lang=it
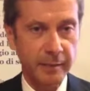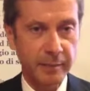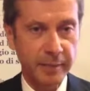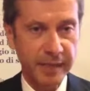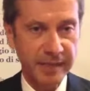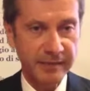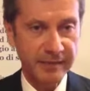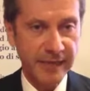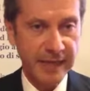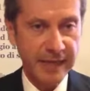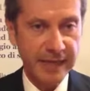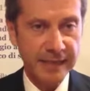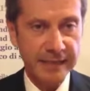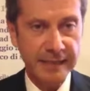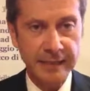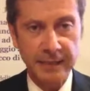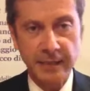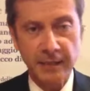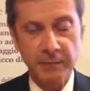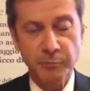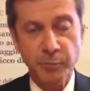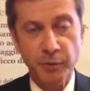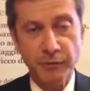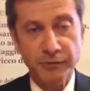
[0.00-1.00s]

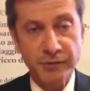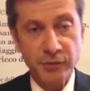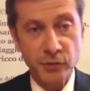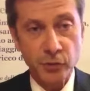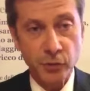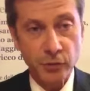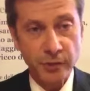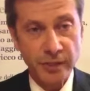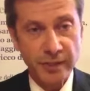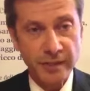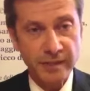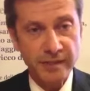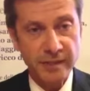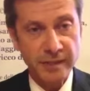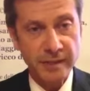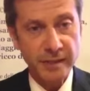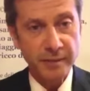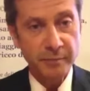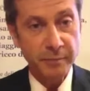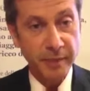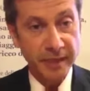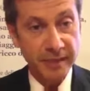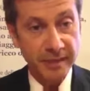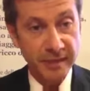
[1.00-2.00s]
privati, professionisti,
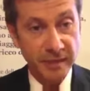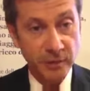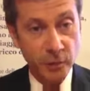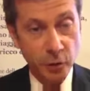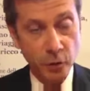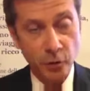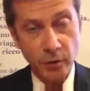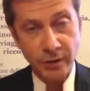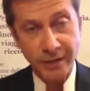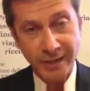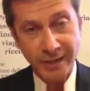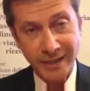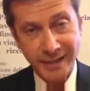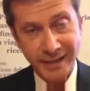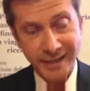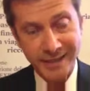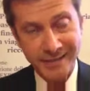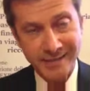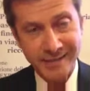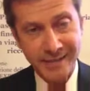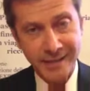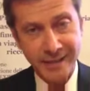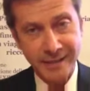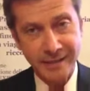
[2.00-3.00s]
imprenditori e
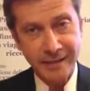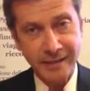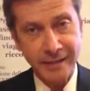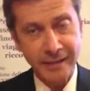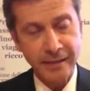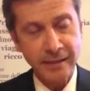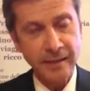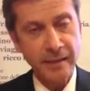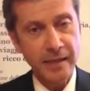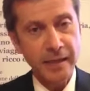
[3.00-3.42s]
aziende